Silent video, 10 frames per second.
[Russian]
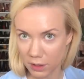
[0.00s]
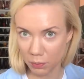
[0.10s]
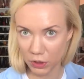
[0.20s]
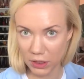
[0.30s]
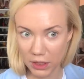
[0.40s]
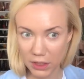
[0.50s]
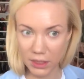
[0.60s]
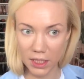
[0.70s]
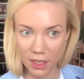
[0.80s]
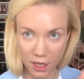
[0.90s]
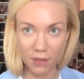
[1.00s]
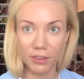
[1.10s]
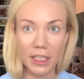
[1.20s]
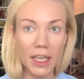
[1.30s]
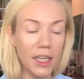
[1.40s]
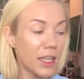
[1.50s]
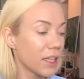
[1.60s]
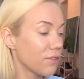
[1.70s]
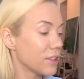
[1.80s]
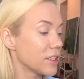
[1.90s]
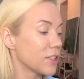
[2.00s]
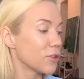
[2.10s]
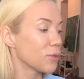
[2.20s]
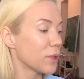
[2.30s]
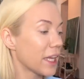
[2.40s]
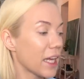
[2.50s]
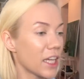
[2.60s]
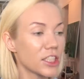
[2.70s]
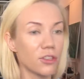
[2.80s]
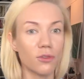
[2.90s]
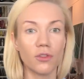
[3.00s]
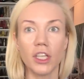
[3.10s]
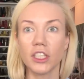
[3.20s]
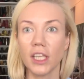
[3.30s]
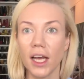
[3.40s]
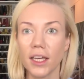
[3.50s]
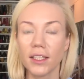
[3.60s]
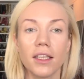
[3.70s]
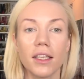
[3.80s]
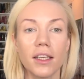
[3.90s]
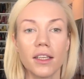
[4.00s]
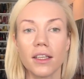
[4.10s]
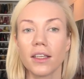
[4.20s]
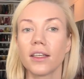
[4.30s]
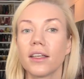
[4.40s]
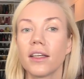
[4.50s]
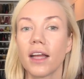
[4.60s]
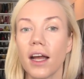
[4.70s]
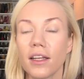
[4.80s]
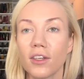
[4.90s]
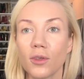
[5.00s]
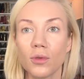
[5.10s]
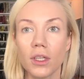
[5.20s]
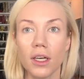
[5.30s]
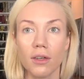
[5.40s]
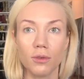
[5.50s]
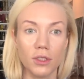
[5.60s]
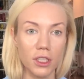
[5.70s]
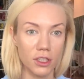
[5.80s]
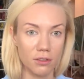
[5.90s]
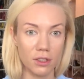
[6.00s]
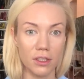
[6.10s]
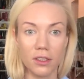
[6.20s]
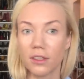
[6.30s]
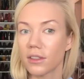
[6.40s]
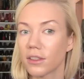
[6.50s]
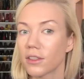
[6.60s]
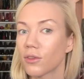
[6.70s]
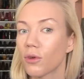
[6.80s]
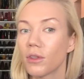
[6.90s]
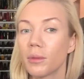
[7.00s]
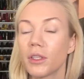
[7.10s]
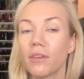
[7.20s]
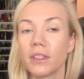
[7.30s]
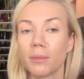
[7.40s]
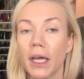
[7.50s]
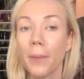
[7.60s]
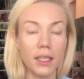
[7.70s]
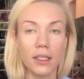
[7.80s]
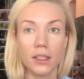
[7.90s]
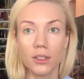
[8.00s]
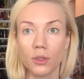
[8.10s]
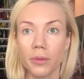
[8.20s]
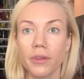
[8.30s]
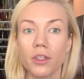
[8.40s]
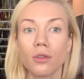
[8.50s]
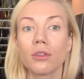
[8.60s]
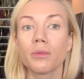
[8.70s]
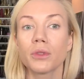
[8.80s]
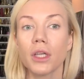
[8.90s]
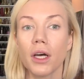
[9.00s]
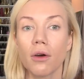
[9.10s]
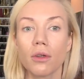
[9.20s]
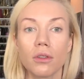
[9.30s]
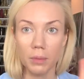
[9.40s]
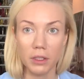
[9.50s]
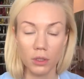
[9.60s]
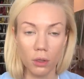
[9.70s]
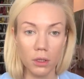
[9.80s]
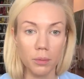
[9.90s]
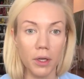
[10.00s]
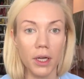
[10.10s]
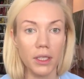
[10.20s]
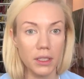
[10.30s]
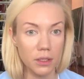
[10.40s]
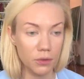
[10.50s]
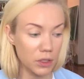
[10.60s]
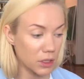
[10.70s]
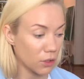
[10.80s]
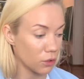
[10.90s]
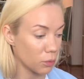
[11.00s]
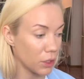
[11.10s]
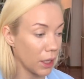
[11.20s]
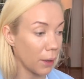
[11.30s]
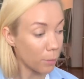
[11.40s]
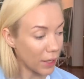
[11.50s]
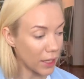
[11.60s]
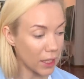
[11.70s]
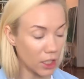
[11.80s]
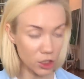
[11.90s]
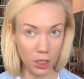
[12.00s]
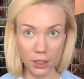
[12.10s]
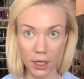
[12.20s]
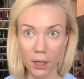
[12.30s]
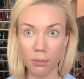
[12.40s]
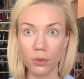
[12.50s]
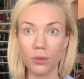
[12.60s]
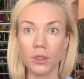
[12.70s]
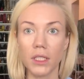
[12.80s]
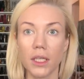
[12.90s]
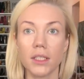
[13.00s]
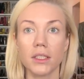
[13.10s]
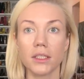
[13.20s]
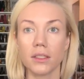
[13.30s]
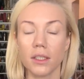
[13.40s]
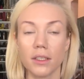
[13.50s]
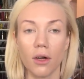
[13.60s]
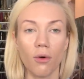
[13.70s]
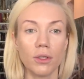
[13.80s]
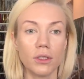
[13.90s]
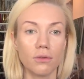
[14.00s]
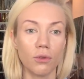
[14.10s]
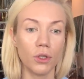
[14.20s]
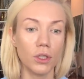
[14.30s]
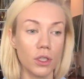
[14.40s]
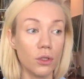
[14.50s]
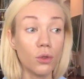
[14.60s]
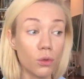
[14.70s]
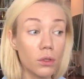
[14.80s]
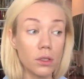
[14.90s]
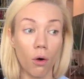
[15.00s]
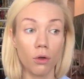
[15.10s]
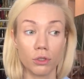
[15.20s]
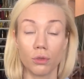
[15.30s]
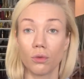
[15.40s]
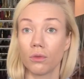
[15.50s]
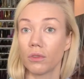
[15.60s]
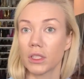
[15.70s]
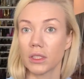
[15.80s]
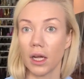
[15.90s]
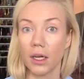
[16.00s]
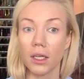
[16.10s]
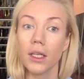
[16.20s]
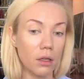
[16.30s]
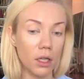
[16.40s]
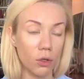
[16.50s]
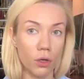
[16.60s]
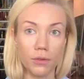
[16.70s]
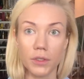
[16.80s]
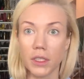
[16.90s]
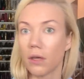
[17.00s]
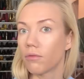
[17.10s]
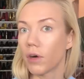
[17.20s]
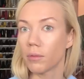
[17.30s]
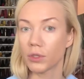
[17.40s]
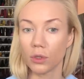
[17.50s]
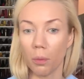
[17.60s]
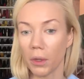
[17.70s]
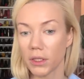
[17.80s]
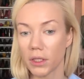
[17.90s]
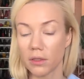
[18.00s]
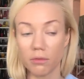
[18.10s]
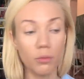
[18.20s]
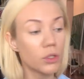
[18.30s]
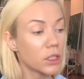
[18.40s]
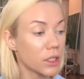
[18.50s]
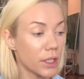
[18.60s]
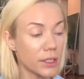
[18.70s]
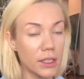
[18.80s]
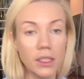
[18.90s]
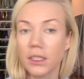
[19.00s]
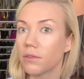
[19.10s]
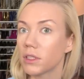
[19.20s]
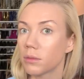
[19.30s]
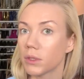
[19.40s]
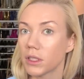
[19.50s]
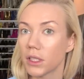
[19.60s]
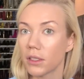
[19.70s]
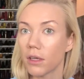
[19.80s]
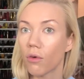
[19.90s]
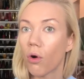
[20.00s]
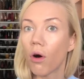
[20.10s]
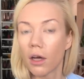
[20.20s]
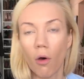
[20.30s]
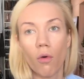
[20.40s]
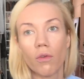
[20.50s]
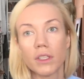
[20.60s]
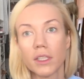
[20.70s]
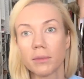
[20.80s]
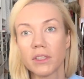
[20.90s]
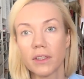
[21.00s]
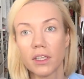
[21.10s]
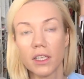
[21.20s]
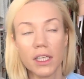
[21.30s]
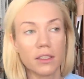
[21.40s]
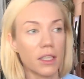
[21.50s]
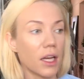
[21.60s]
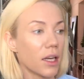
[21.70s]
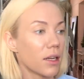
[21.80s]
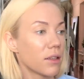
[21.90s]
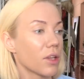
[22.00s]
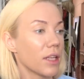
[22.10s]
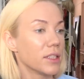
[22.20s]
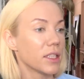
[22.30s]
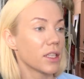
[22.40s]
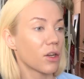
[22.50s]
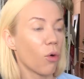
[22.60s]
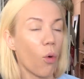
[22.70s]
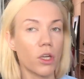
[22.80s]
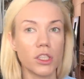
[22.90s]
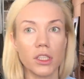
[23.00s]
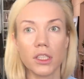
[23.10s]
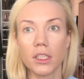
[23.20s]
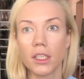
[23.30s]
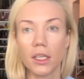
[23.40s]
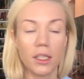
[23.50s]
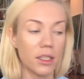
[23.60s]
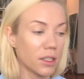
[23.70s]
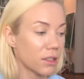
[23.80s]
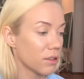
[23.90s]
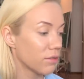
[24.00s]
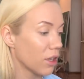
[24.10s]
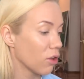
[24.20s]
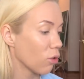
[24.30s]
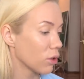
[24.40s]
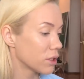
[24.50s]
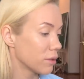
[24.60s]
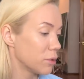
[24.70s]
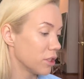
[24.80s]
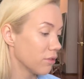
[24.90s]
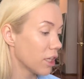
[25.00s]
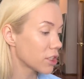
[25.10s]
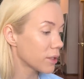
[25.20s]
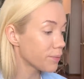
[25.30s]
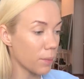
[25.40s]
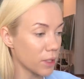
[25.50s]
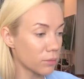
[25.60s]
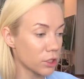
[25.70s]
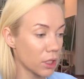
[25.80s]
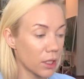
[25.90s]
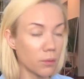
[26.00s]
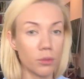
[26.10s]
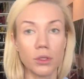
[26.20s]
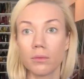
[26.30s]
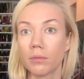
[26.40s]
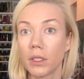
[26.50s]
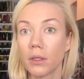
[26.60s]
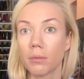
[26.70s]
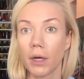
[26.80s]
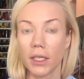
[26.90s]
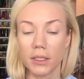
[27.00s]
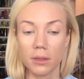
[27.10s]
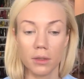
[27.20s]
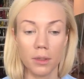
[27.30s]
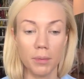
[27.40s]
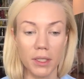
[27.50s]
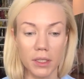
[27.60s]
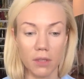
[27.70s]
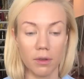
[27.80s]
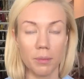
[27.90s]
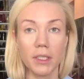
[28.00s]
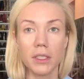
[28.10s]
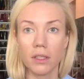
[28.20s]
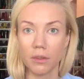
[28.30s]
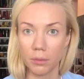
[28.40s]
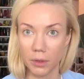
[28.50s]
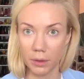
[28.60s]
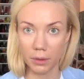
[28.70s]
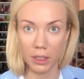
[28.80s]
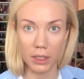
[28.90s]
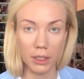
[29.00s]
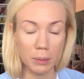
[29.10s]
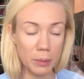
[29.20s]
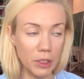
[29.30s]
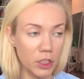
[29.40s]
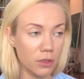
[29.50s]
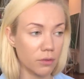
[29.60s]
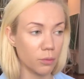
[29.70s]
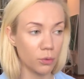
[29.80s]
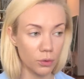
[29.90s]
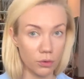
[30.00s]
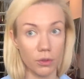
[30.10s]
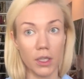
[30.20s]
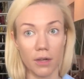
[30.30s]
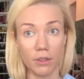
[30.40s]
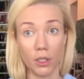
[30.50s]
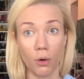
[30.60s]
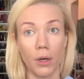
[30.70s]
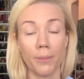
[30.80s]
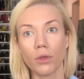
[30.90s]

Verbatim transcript: Запустился, офигенный, фиксирует макияж, увлажняет и реально круто удерживает э, тон и вообще весь мейк. Я нанесу поверх тона, пускай он подсохнет пока и зафиксирует мне макияж. А я буду делать э, такой сегодня нюд, очень универсальный, который всем вам 100% будет классно, независимо от того, какого у вас там цвета глаза, оттенок кожи, кожи или волос, вообще не важно, потому что будем мы брать э, персиковое. Персиковый, это конкрет пич, будет главной роли.